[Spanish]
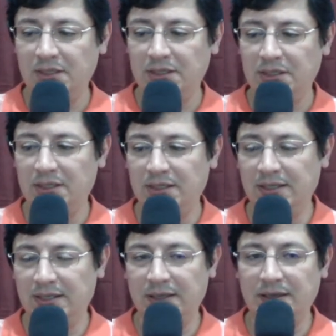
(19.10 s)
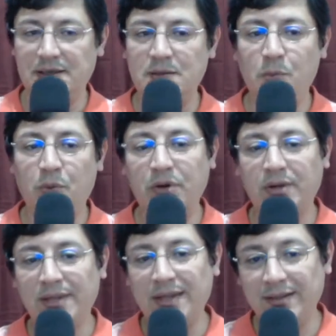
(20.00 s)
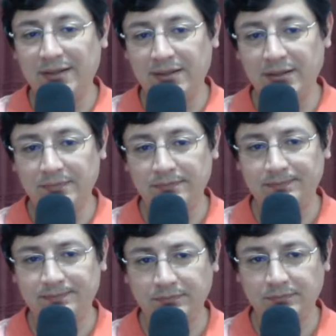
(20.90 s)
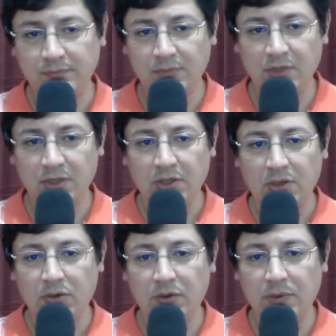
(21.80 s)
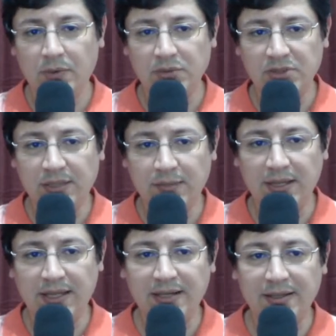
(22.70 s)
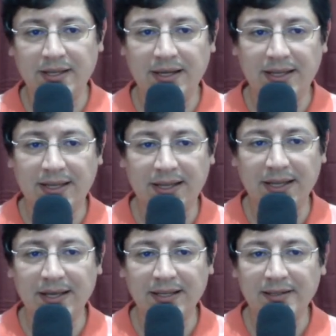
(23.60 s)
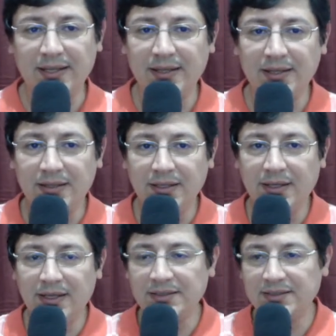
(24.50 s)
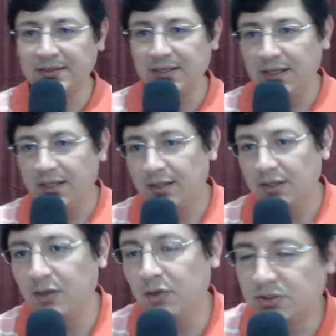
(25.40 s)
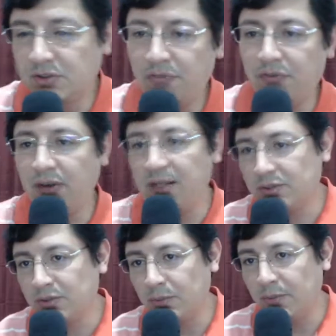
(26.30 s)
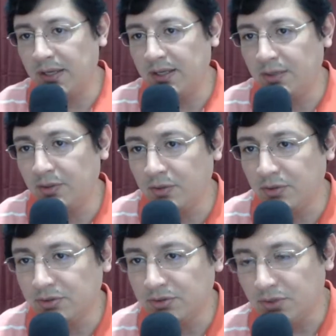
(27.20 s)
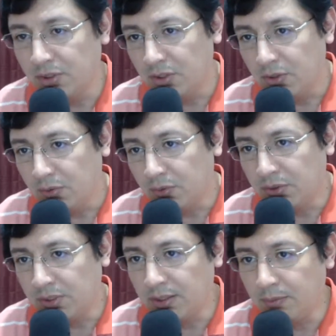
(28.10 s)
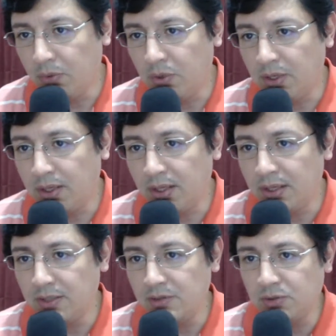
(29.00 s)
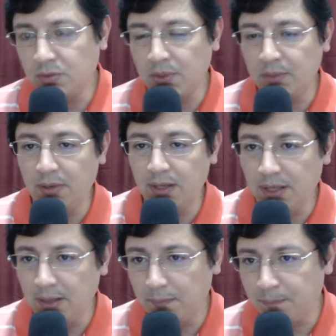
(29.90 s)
eh, importante. Hoy vamos a hablar de las características de los falsos maestros. Usted busque en su Biblia